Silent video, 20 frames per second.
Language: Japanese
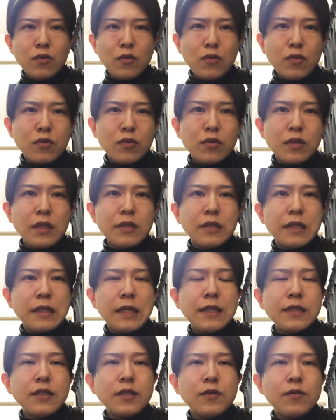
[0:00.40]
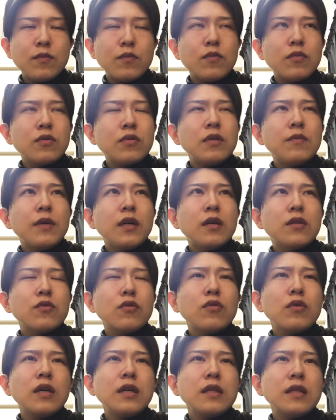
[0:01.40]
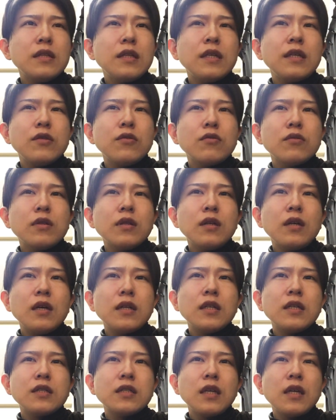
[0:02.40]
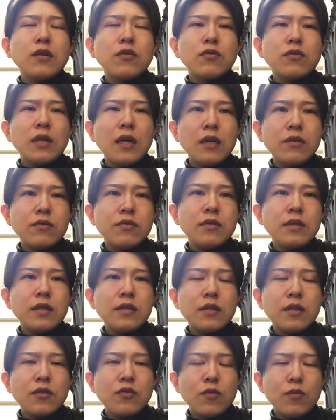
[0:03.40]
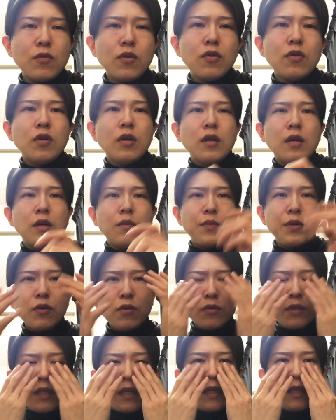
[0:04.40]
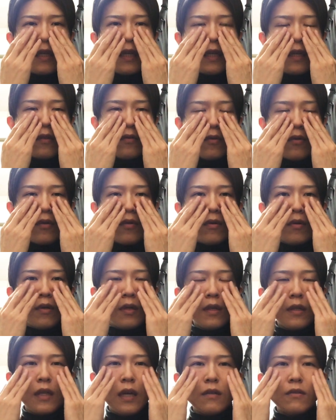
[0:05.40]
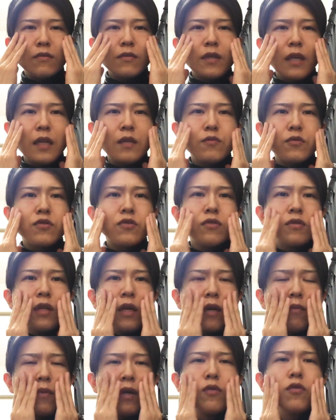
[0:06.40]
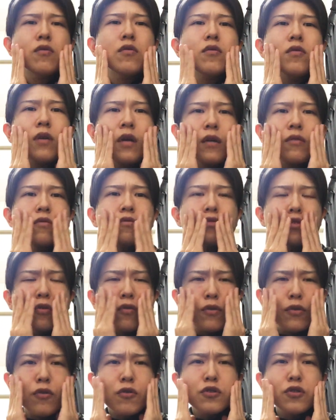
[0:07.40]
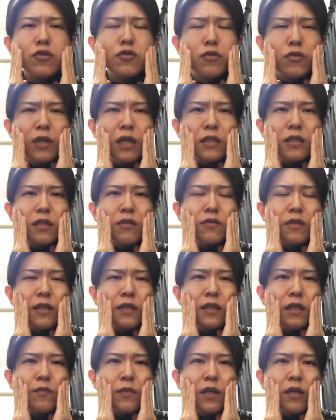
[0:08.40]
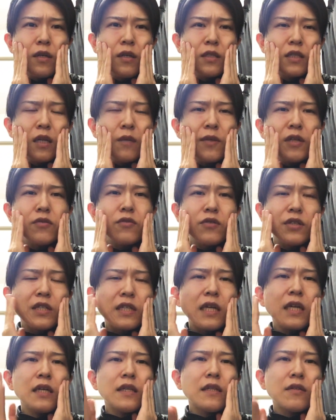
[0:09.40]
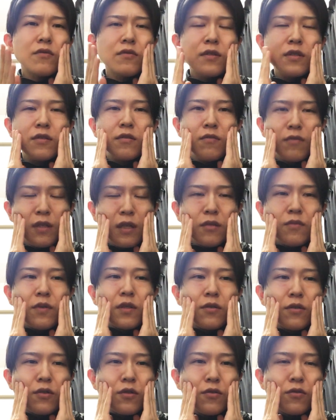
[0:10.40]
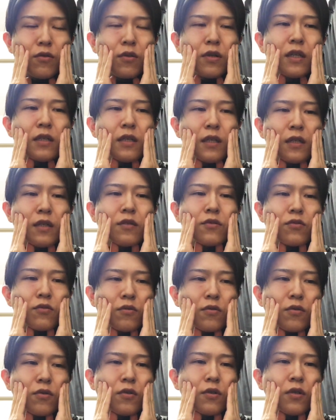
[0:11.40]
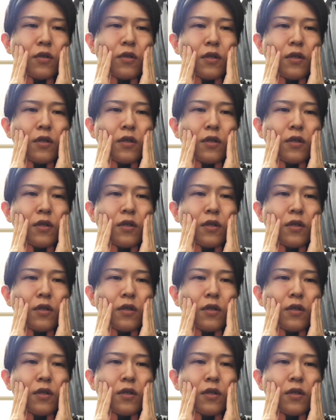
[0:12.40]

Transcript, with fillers: 後藤輝樹です。僕今動画でね、いろんな話したいことあるんですけども、美容整形のダウンタイム中で、あんまここ、あの、表情を動かしたくないんで、今、喋るの控えてるんですけど、なるべく動画で話すの。